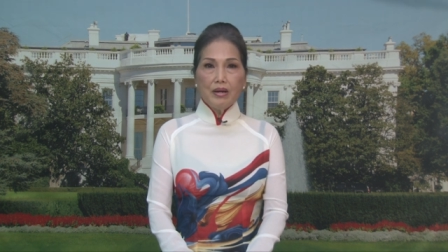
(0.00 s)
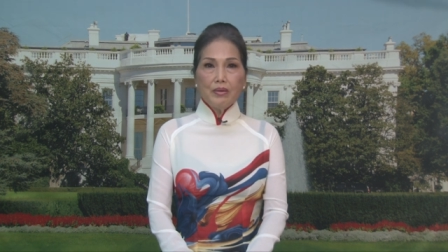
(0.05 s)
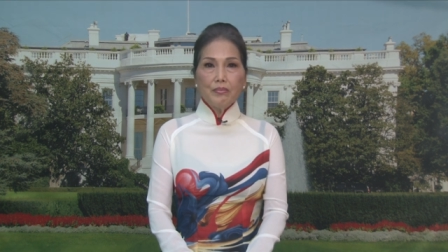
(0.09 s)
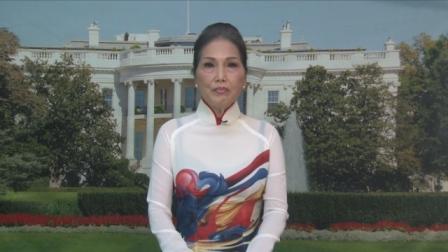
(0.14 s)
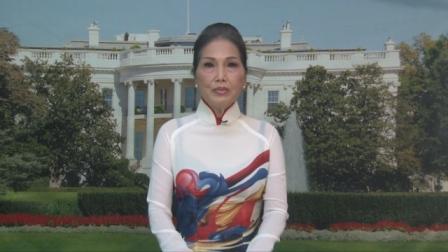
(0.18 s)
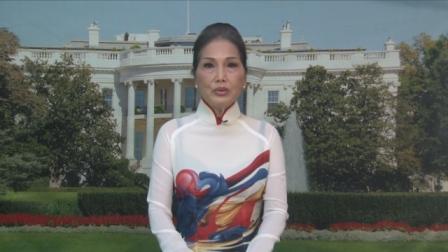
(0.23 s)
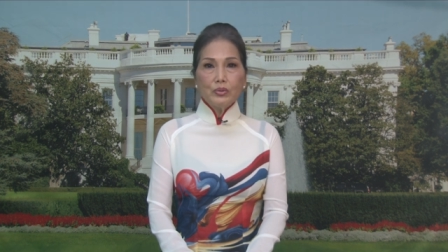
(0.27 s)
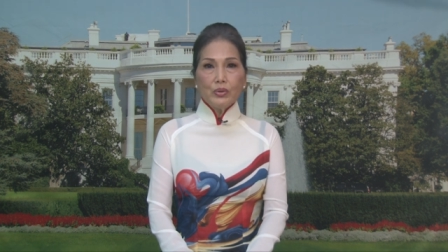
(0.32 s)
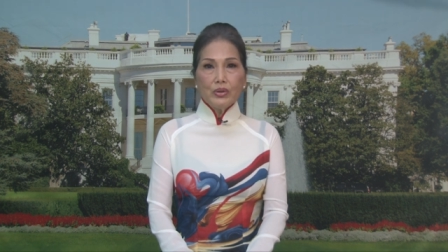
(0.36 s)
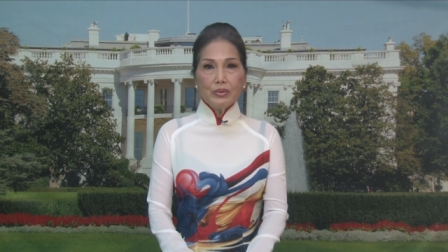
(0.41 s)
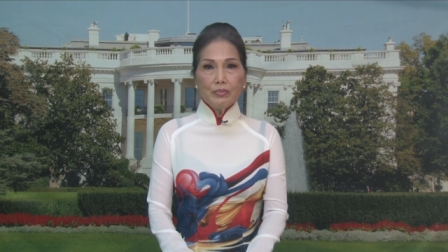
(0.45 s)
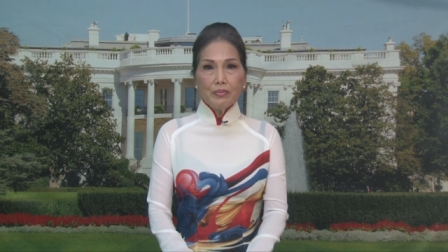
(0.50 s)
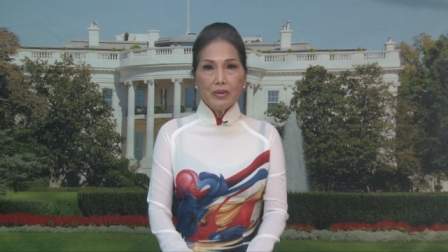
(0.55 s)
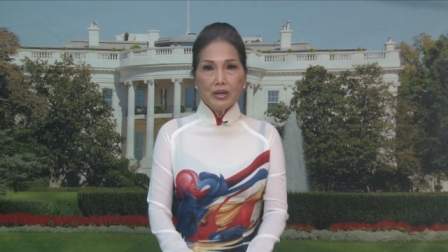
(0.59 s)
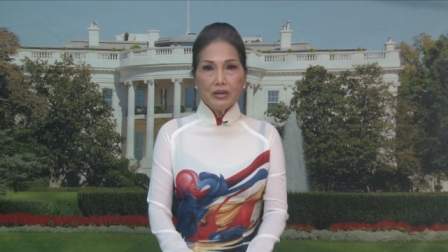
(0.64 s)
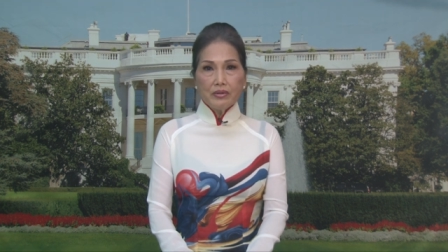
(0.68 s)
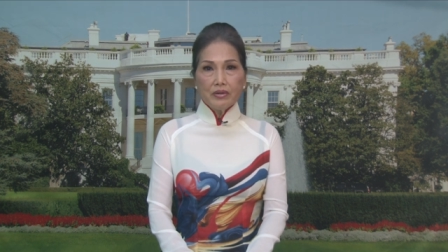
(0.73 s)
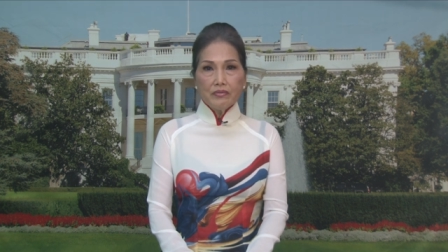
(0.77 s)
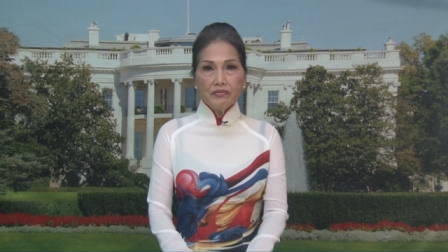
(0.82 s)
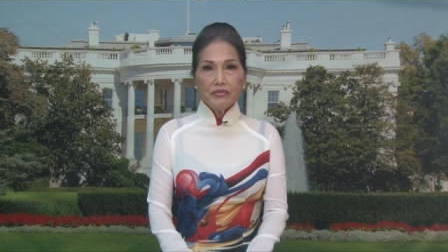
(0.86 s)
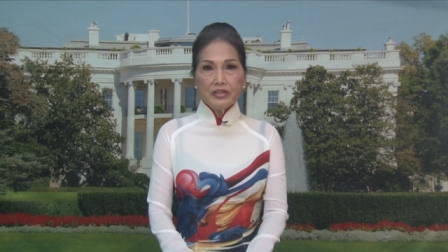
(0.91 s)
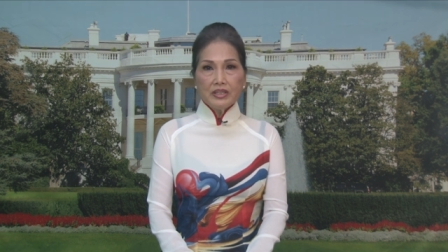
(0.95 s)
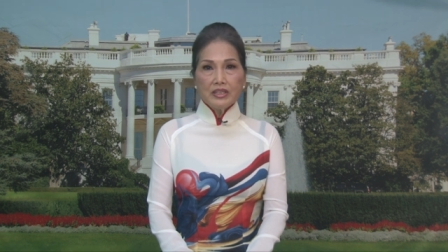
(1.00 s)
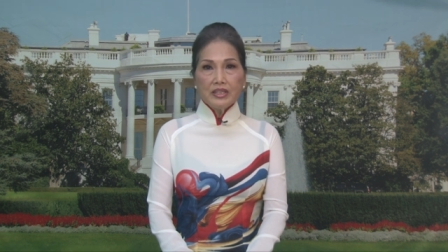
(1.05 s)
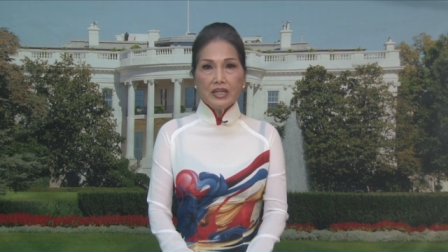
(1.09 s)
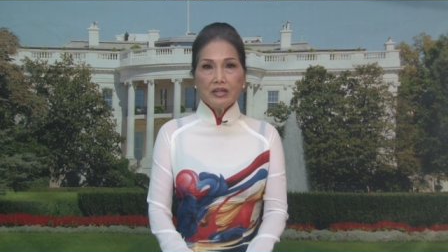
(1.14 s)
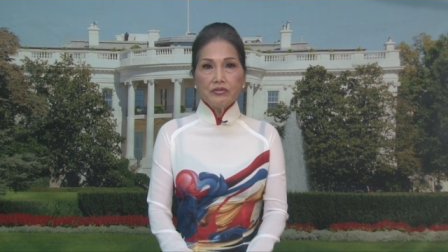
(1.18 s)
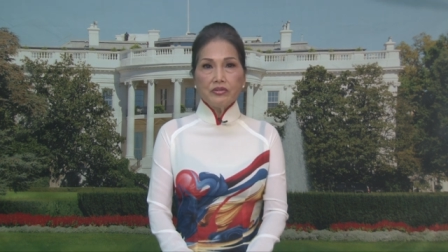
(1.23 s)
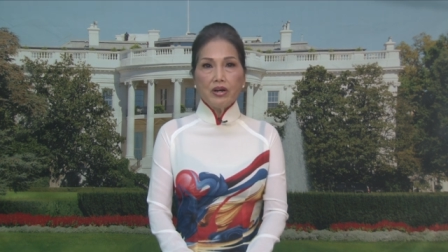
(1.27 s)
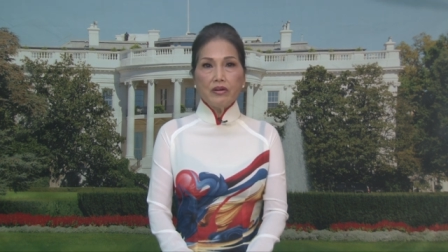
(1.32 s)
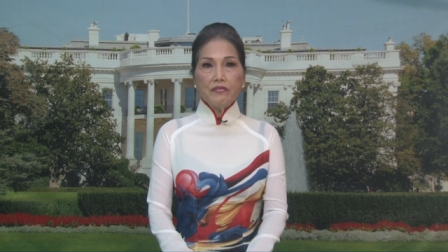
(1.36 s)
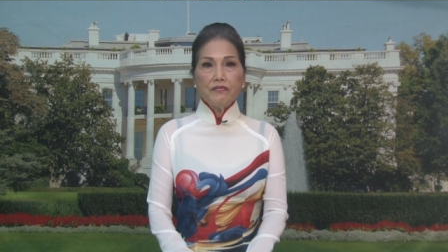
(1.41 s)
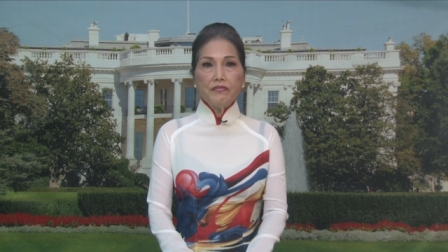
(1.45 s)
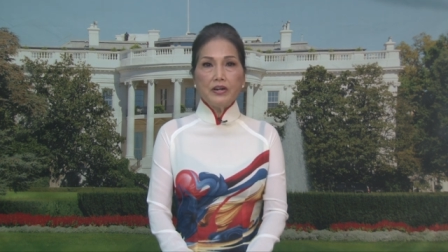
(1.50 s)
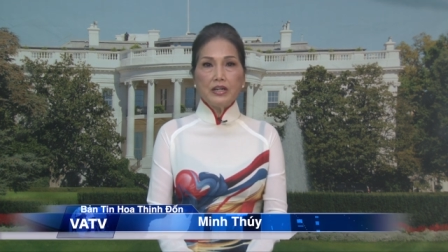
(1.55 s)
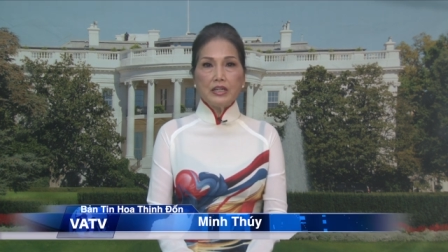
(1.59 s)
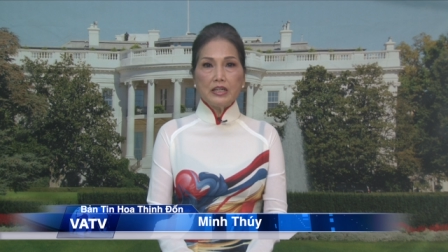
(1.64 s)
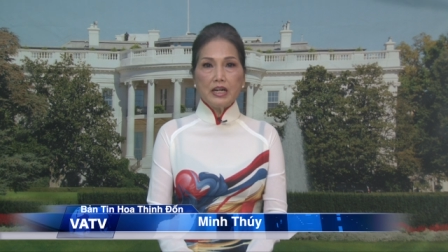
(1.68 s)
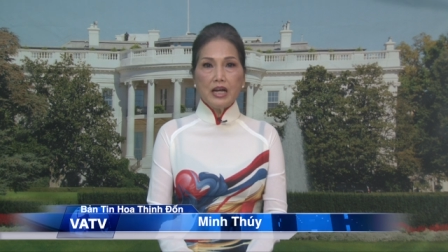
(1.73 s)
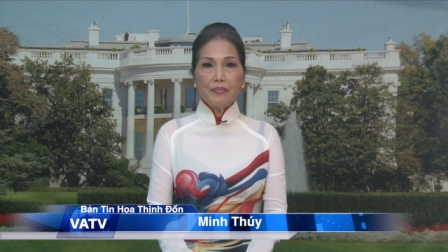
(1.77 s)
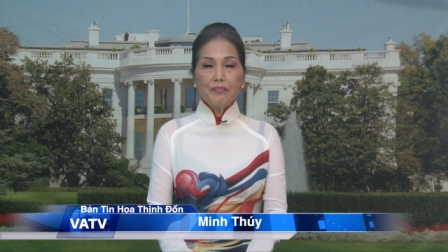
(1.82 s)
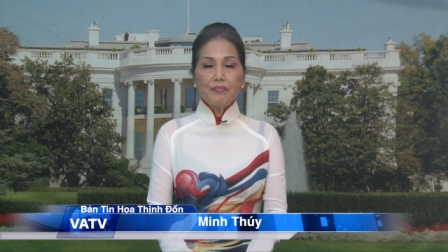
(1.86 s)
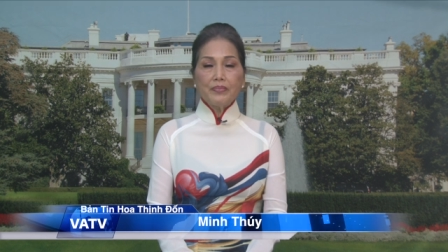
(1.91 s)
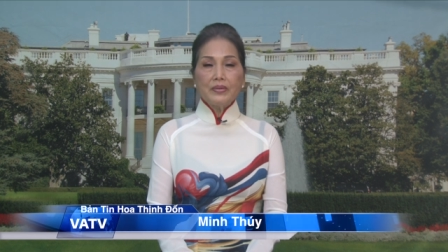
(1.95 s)
Minh Thúy mời quý vị theo dõi phần
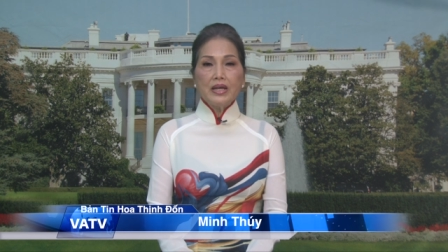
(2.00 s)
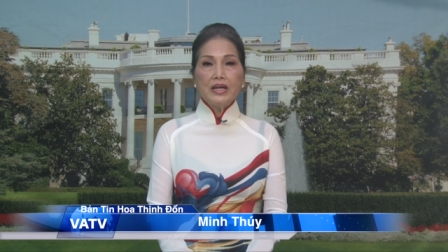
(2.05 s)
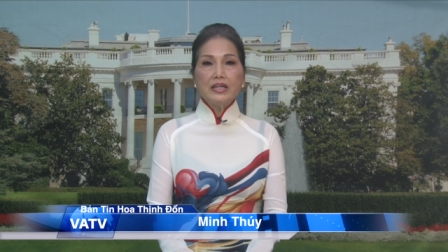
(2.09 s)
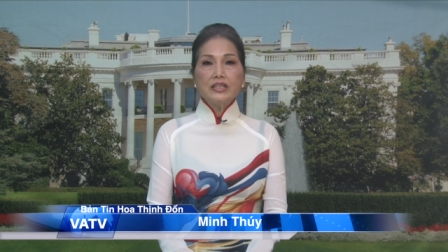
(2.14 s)
5